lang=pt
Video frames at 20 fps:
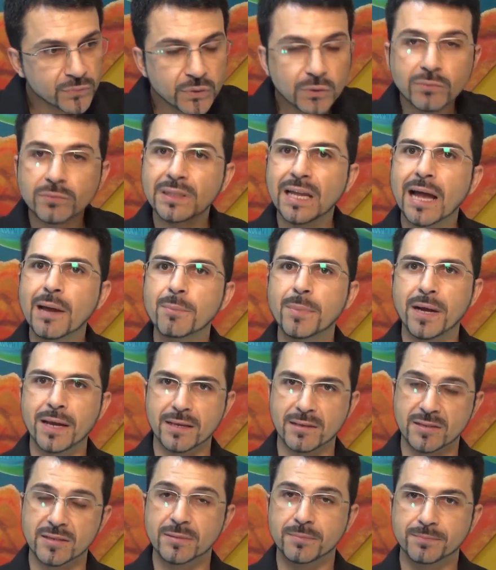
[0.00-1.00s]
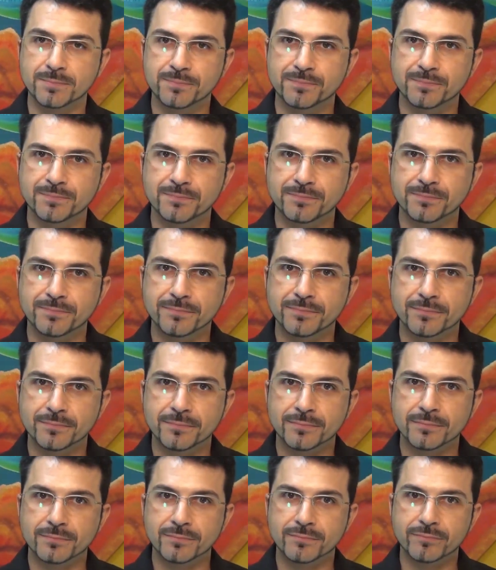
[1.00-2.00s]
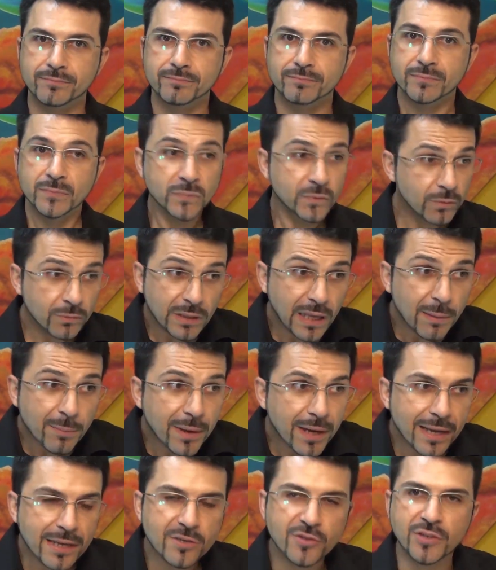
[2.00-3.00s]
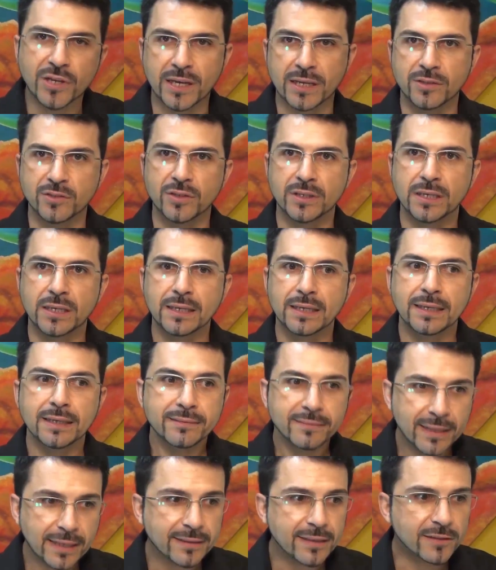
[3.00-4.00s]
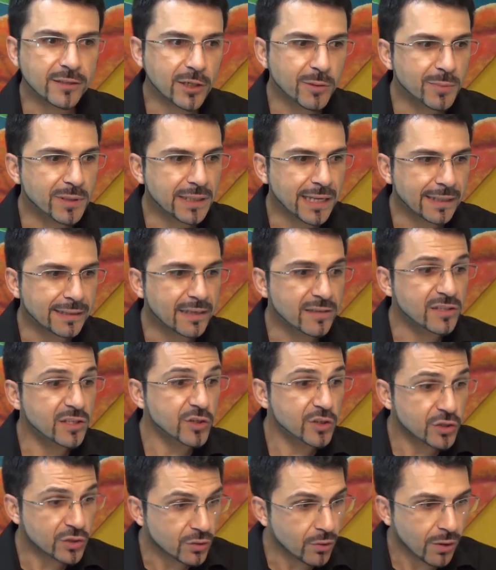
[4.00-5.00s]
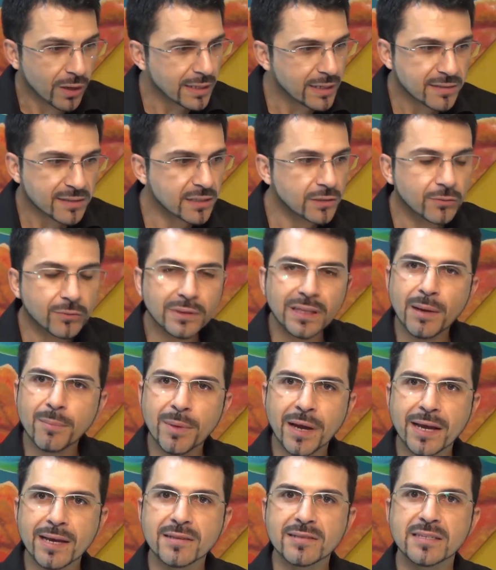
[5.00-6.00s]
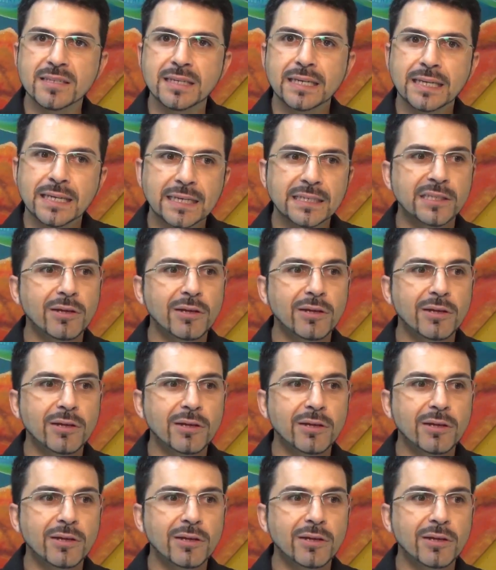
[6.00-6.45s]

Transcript: não dá mais. Não dá mais, gente tem determinadas histórias que não dá mais.